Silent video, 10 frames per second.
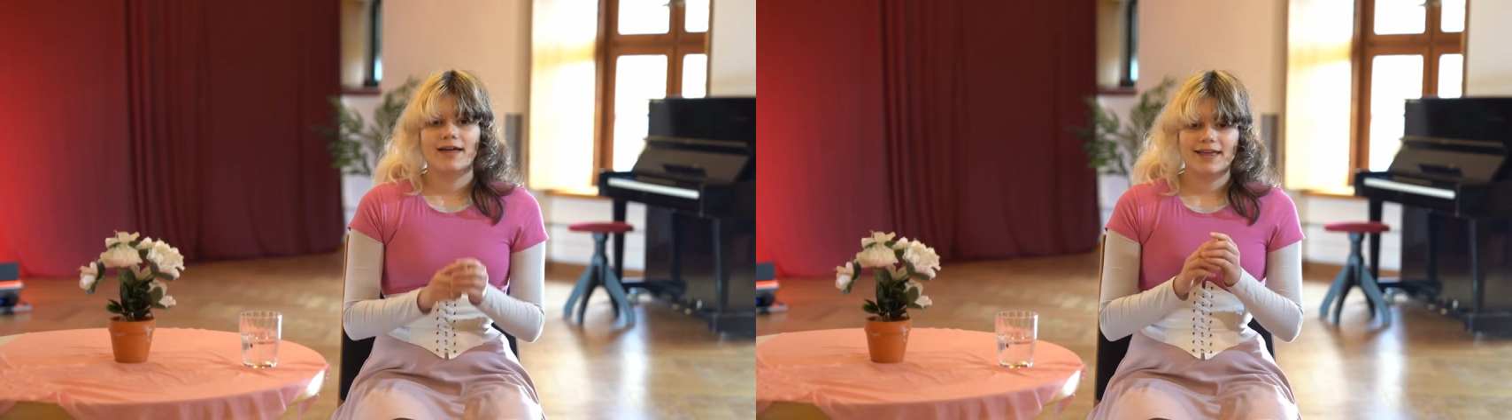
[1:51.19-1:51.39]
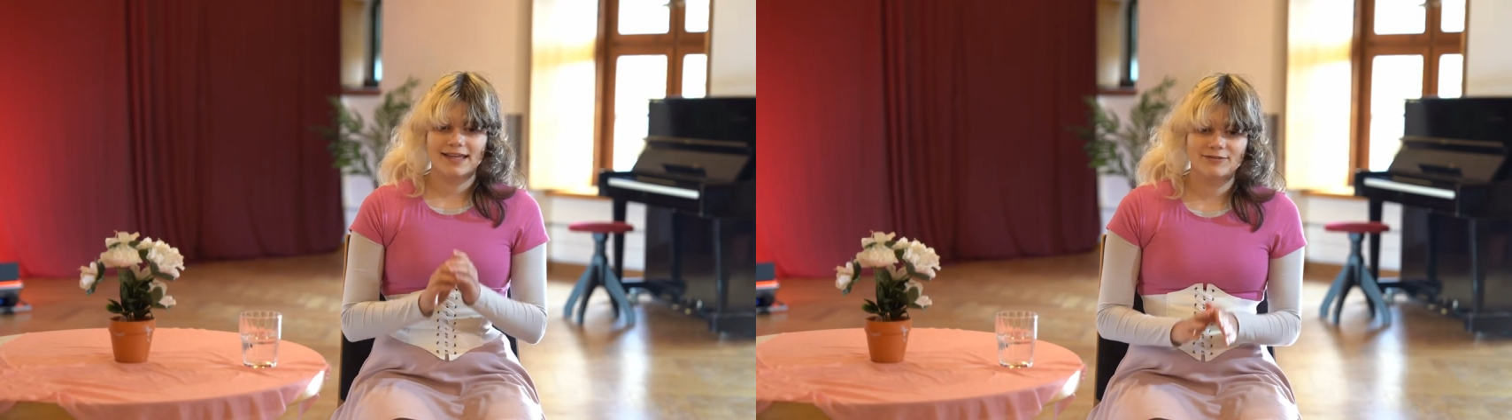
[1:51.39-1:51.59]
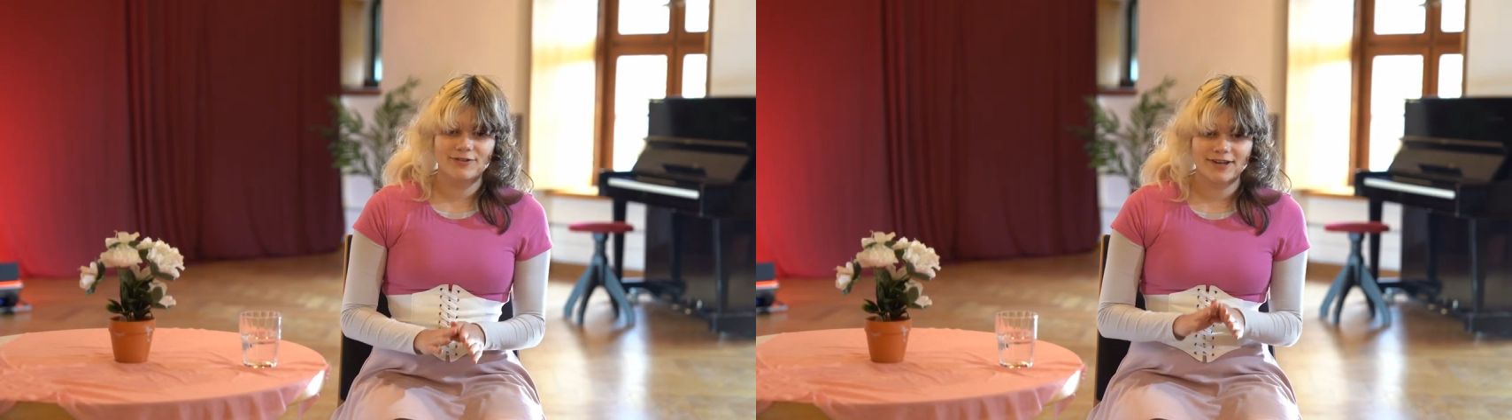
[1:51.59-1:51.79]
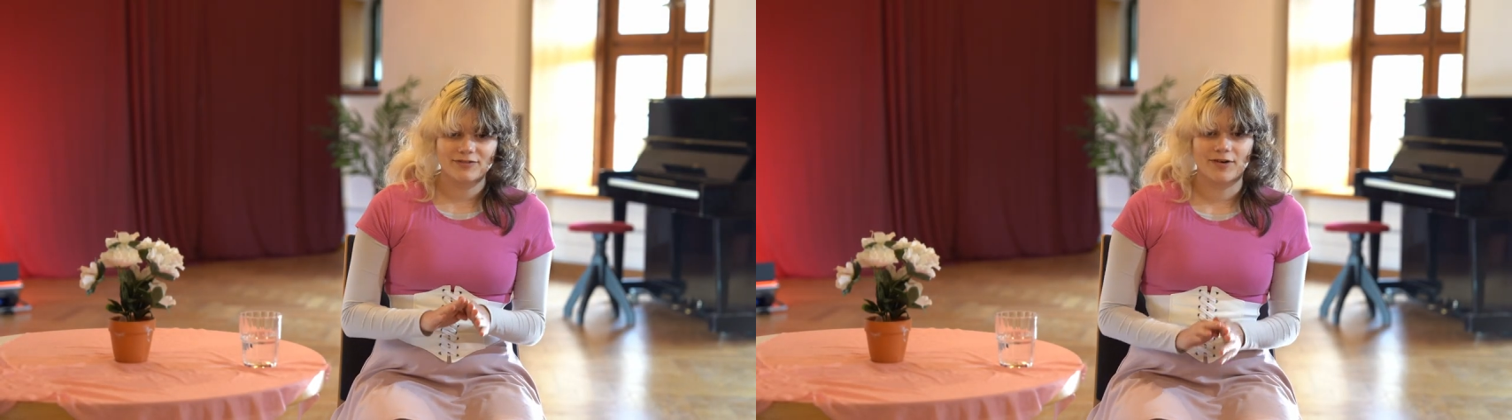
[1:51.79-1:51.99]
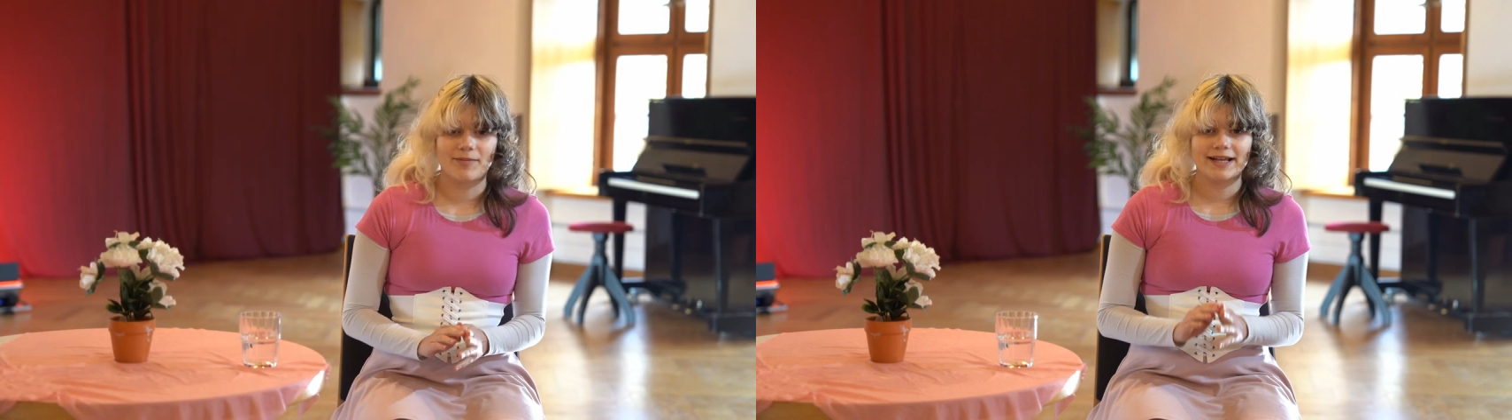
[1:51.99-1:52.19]
Ich wurde
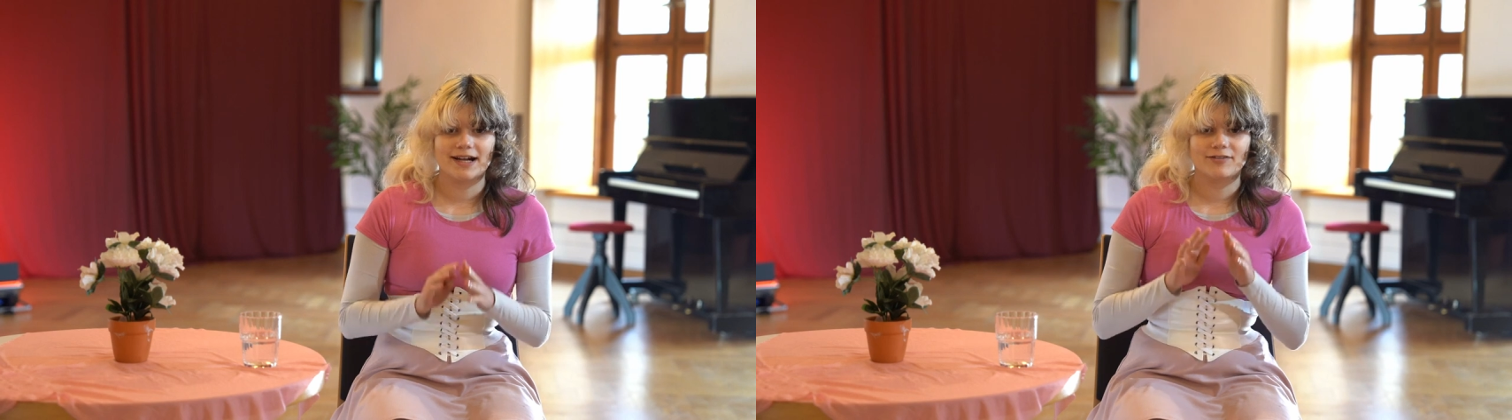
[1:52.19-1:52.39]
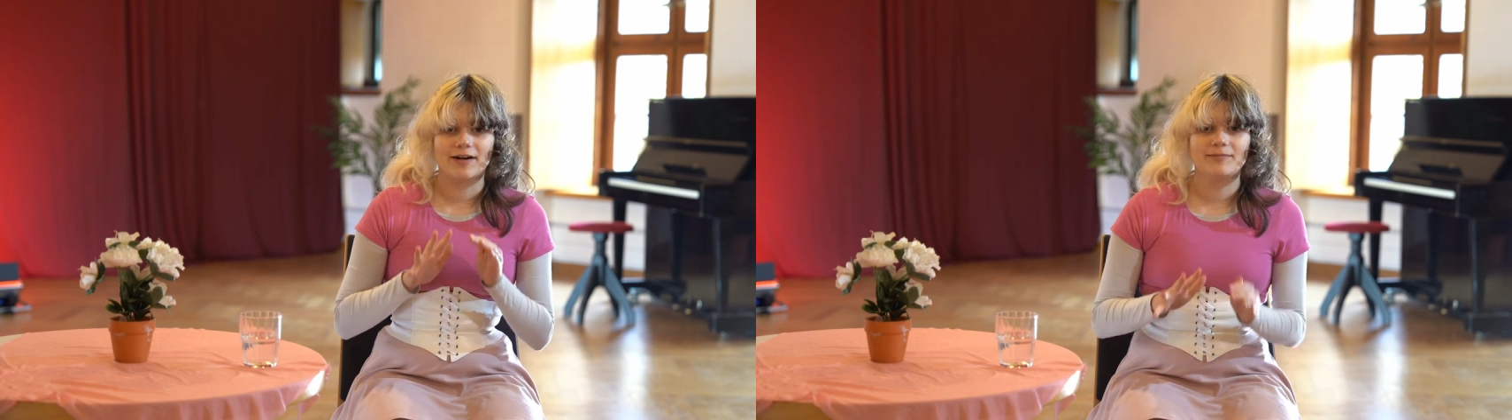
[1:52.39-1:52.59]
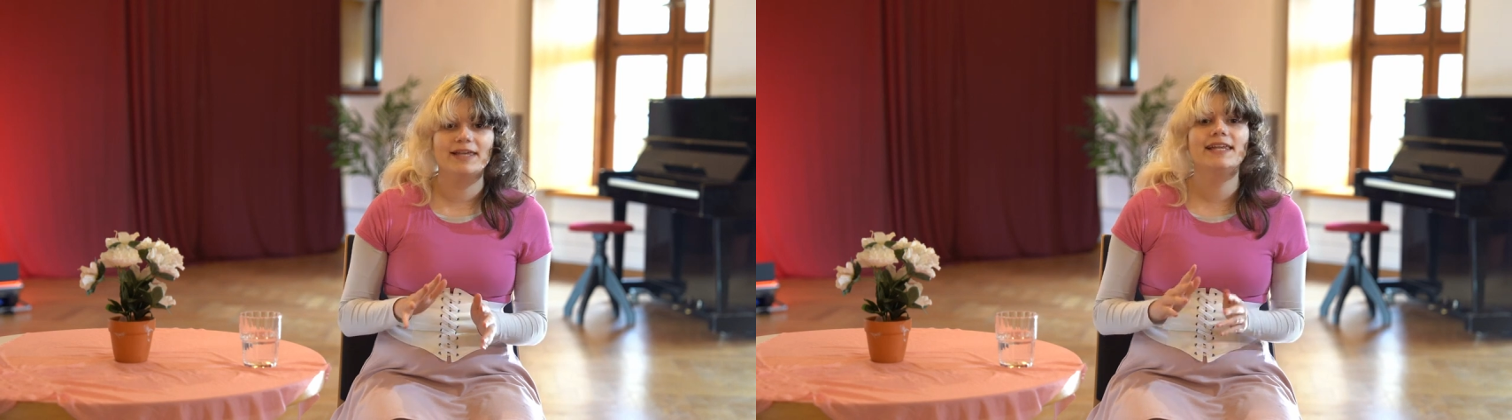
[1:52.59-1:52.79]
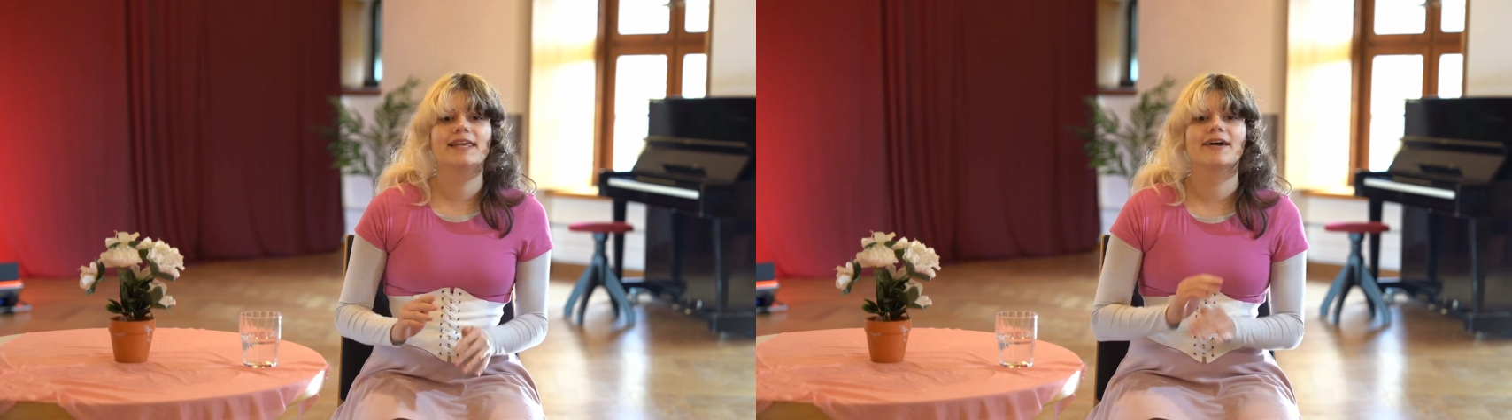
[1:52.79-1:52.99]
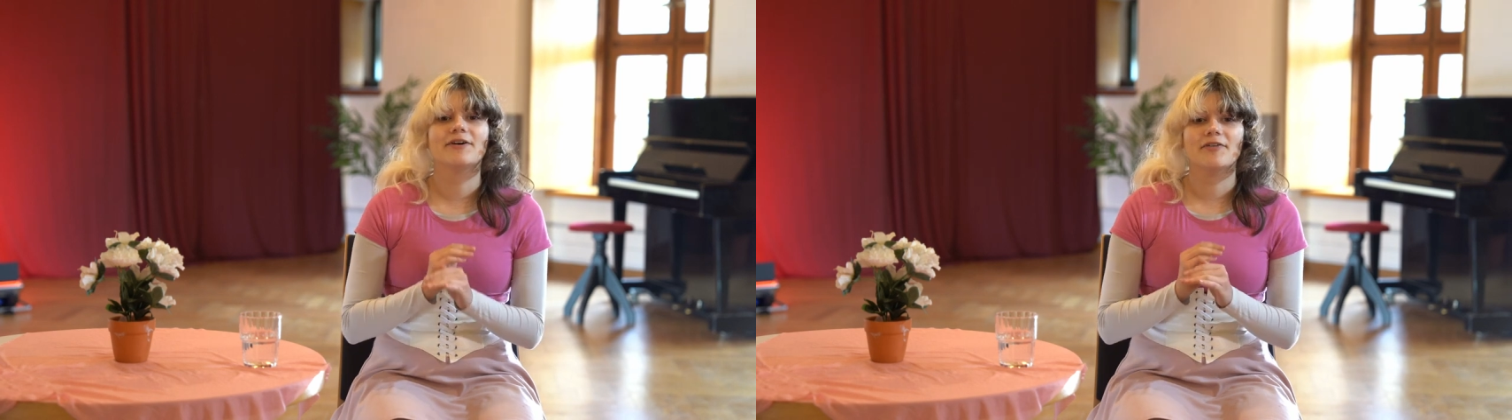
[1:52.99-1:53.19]
von meiner Familie